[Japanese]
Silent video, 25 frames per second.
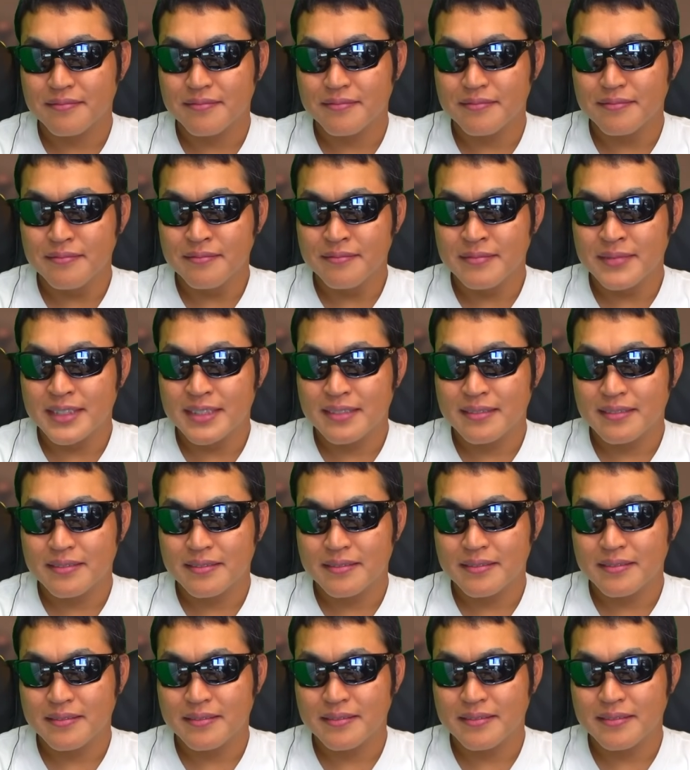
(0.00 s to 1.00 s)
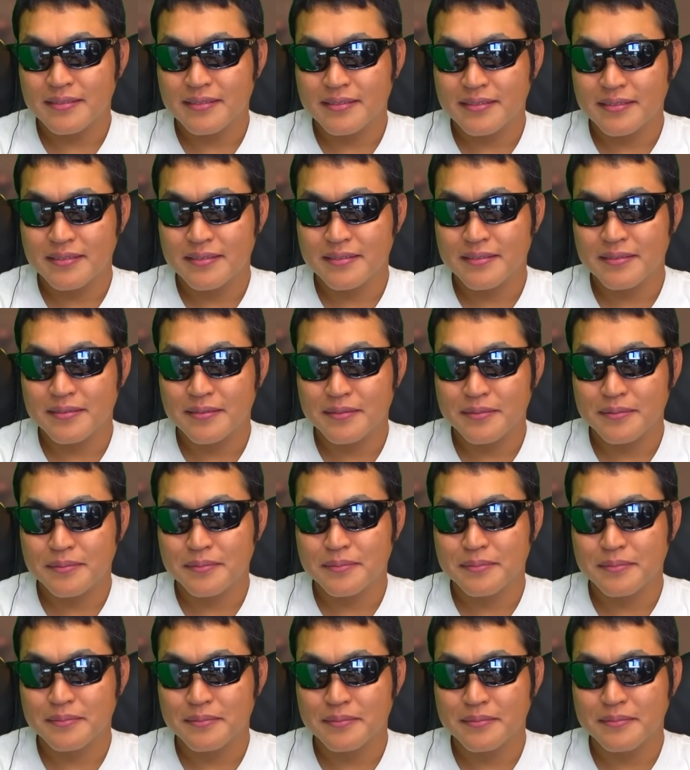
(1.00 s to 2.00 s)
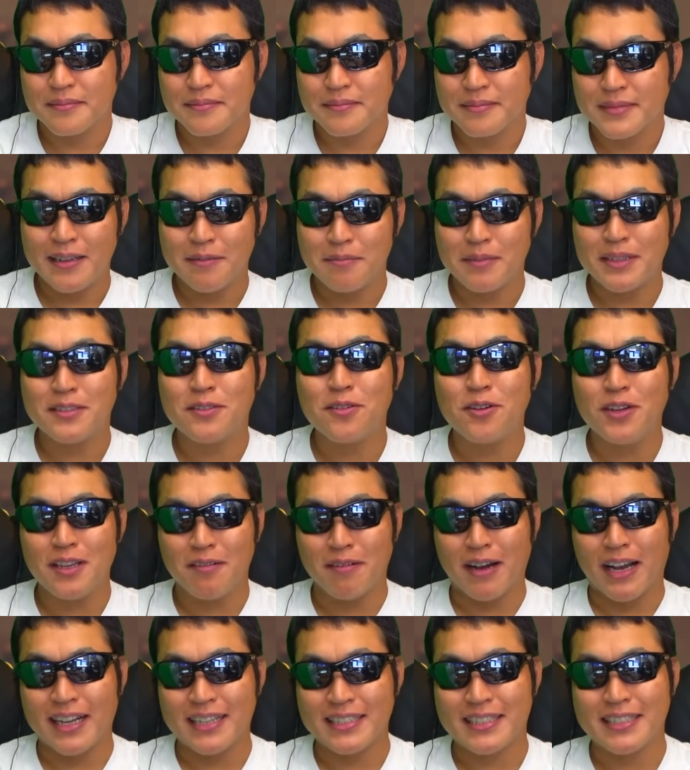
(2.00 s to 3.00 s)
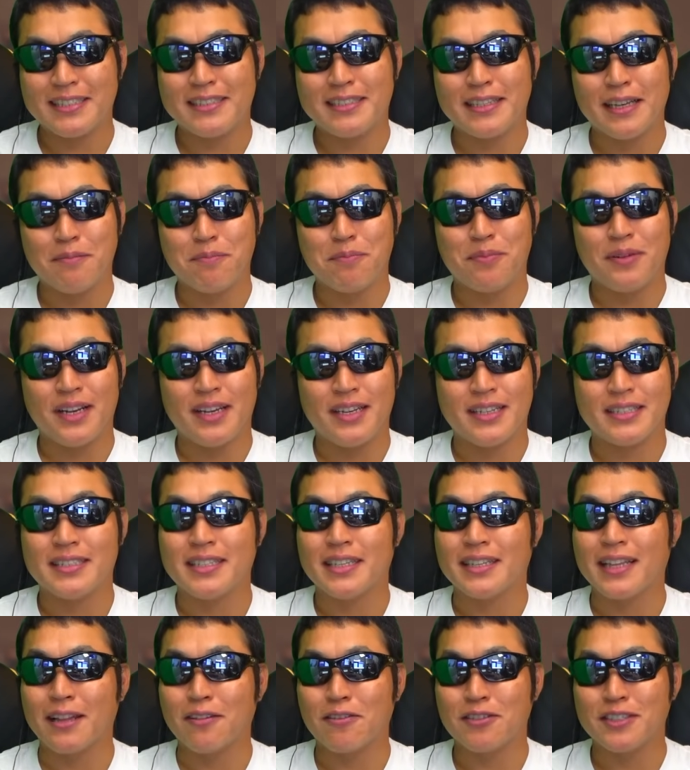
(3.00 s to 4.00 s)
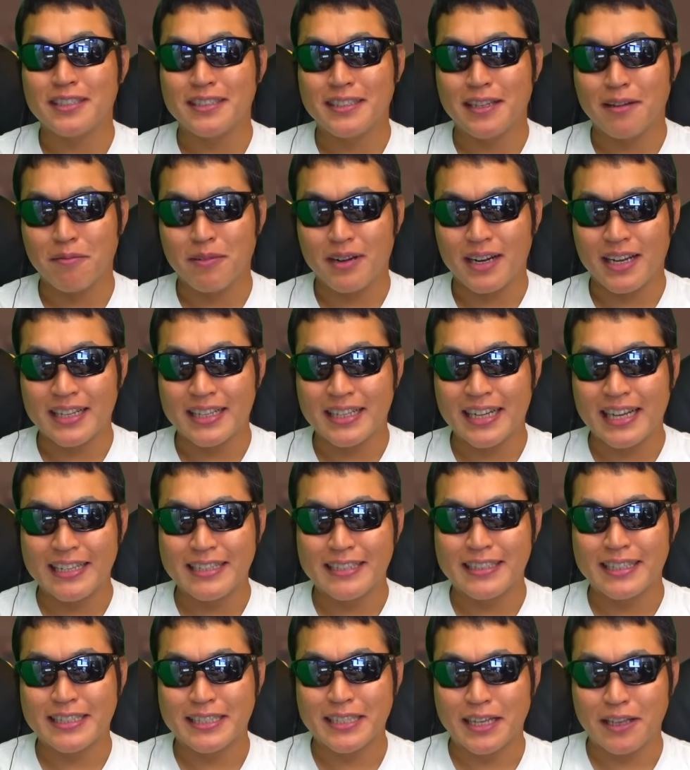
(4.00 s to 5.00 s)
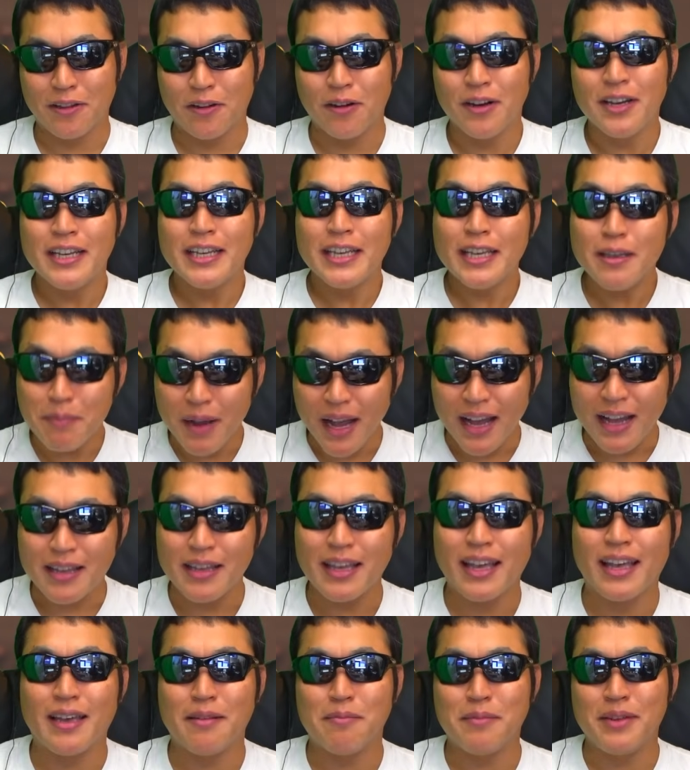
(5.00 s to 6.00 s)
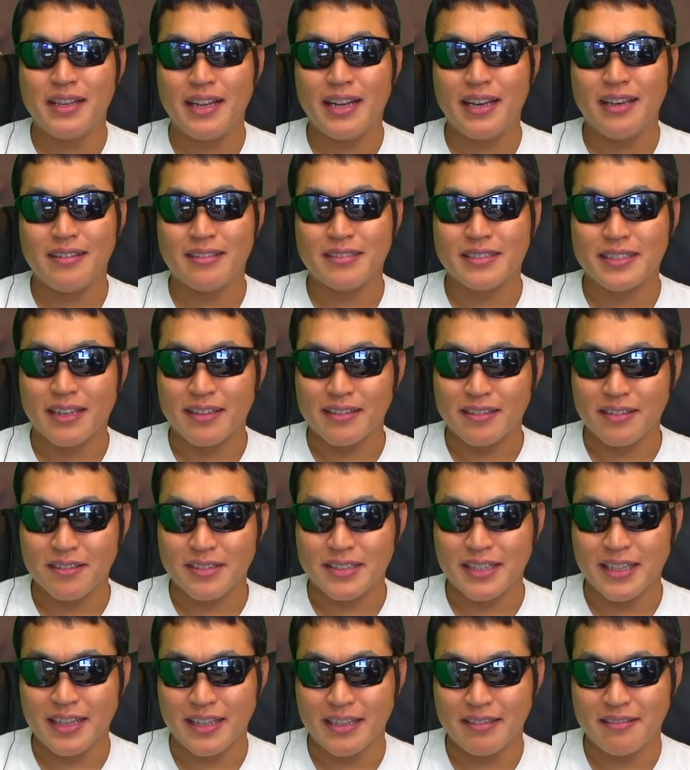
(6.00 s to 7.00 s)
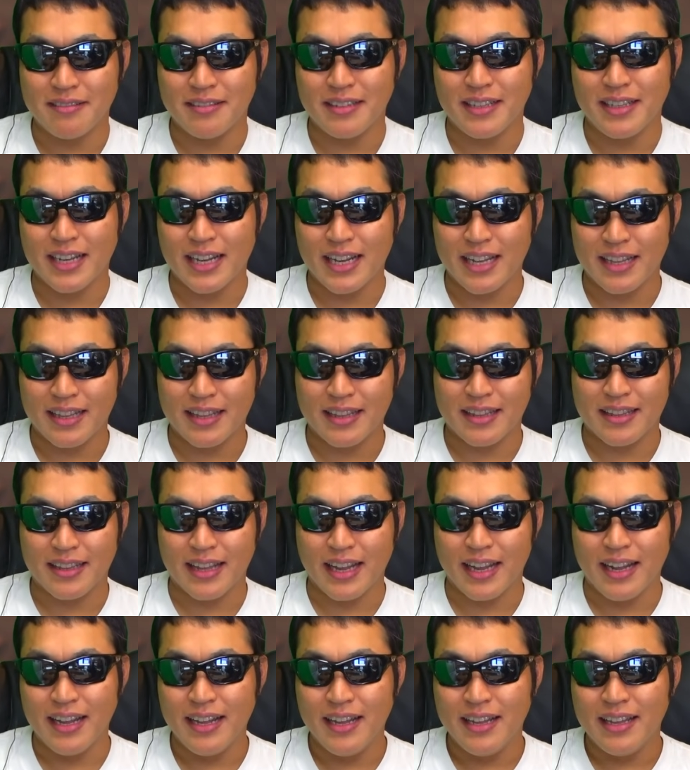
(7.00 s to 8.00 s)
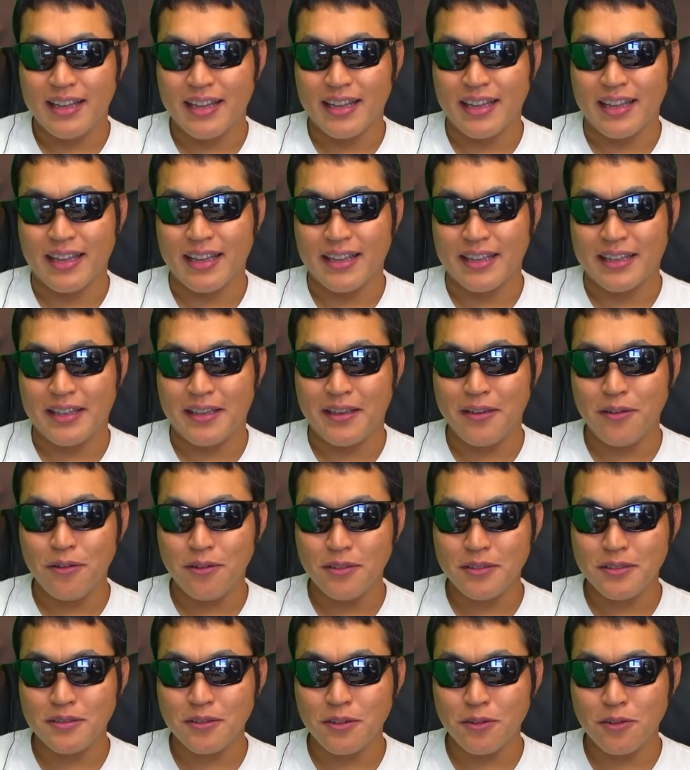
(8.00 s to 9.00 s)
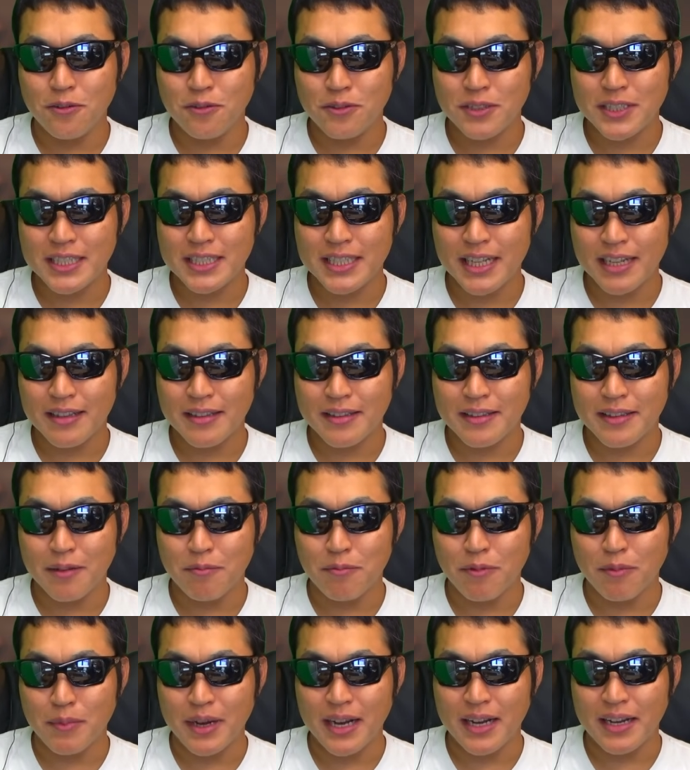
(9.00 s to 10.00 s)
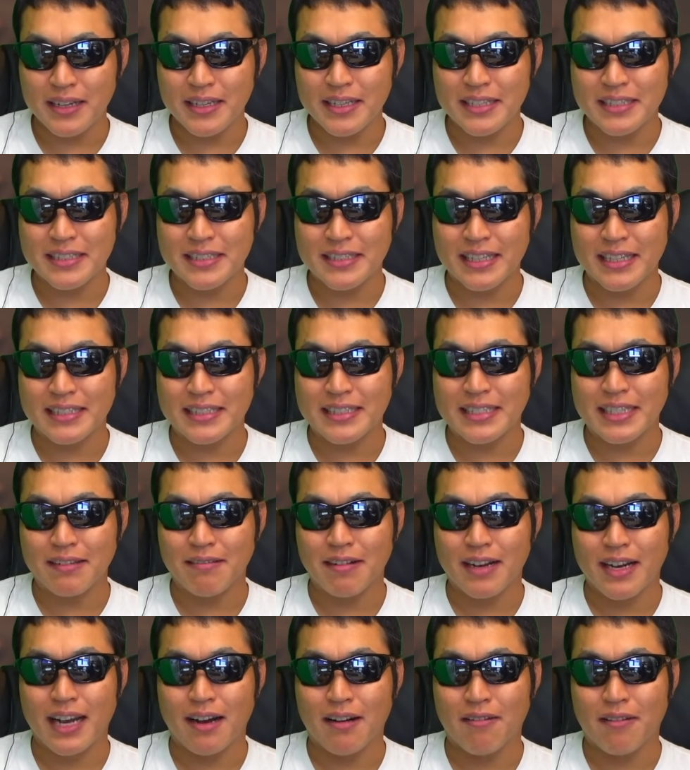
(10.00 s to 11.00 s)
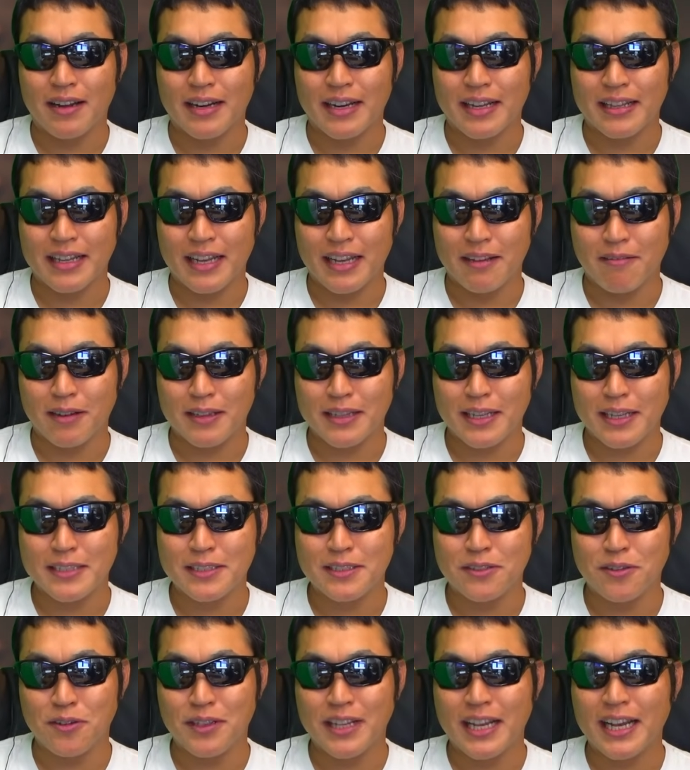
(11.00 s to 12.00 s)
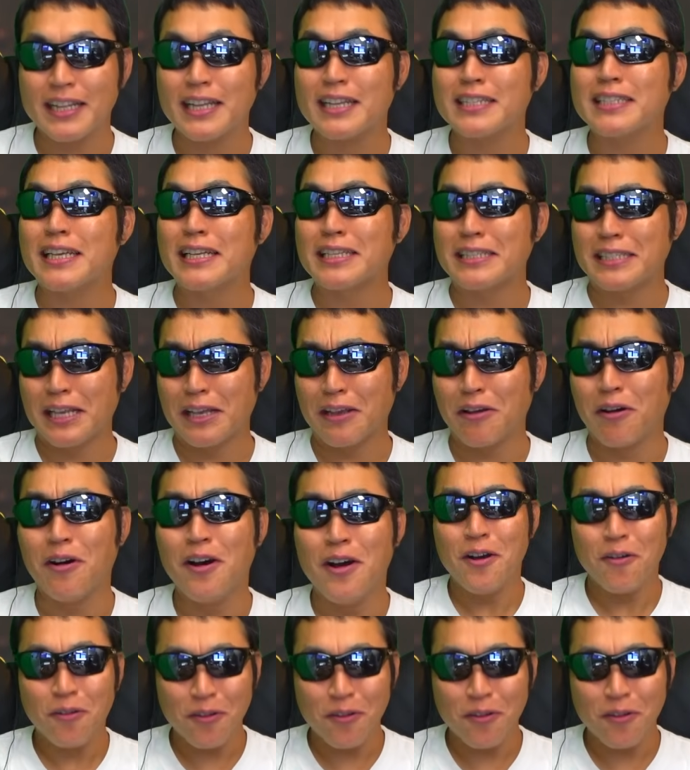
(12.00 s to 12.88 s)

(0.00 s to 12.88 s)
私の偉大な先生よ。まあ、ストーリーは実際プレイして楽しんでもらいたいんですけど、今、えー、ミレイルさんのセリフにあった、えー、記憶を失ってもマーリン先生は変わらない私の偉大な先生よ。